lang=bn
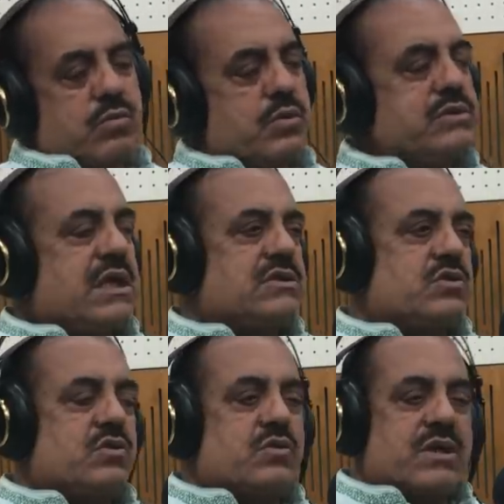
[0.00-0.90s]
করব যার
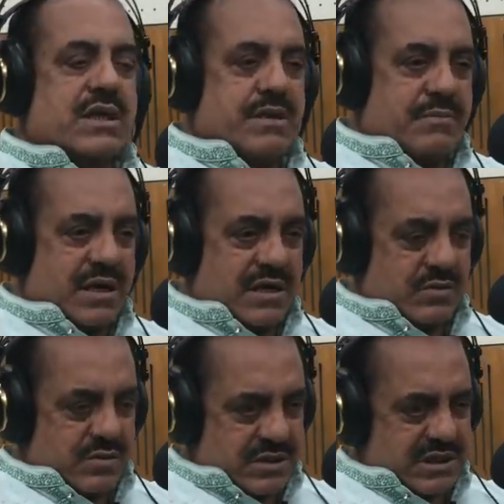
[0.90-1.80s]
জন্য ওদের বা
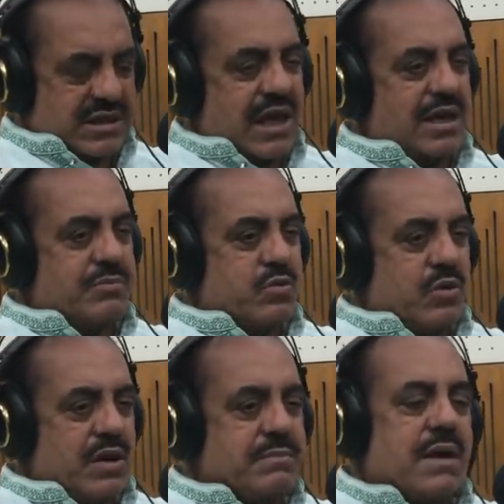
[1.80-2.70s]
ওদের সাথে আলাপ
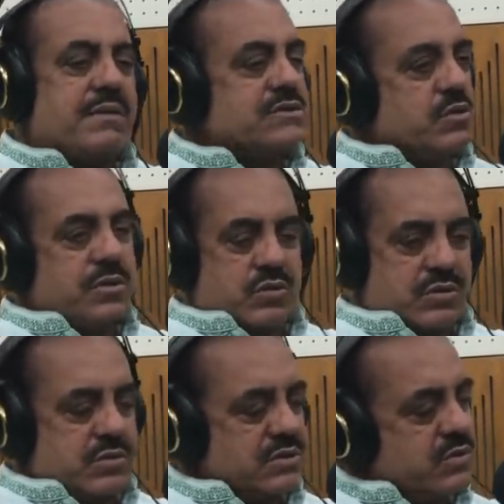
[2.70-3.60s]
করলাম আমার ছবি
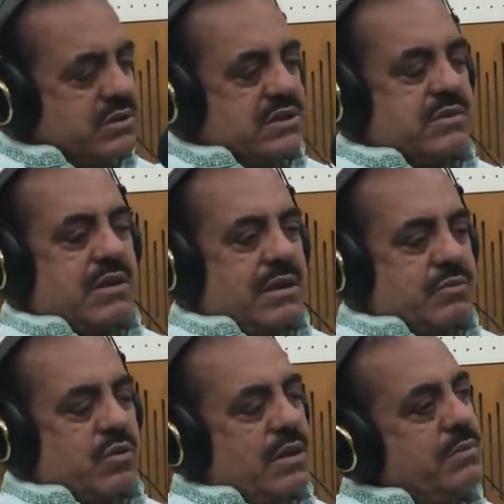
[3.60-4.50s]
করতে করতে ওদের সাথে
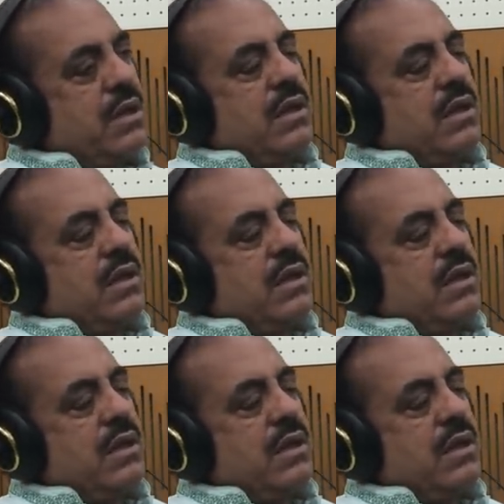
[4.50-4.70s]
আলাপ করলাম